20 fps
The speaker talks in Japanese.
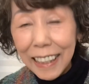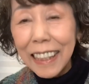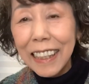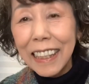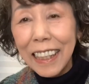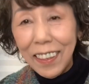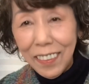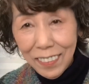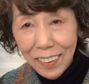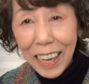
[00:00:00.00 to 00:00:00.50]

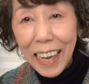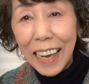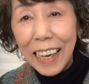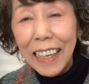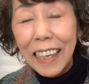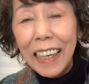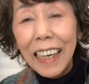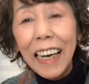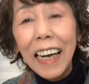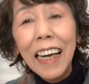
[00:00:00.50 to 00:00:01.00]
ては
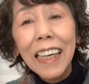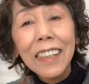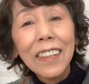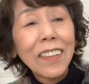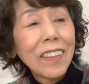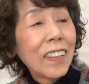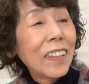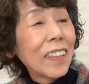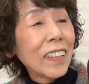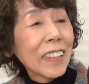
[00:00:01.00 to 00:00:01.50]
あ
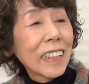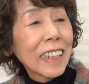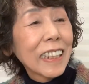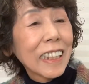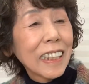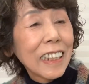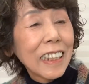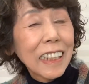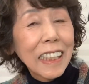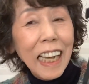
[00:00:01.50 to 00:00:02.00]
の
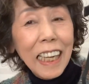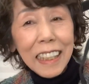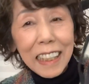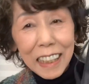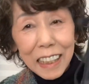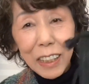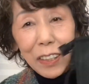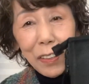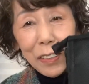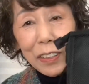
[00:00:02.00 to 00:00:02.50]

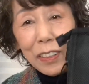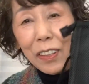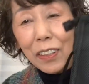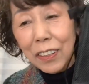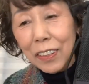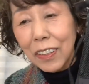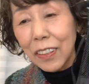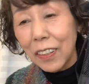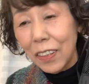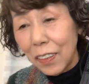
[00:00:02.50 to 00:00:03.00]
雑誌の付
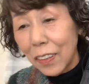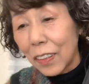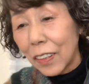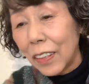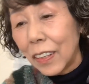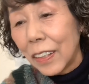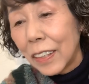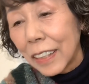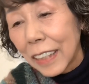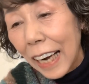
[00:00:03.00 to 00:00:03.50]
録を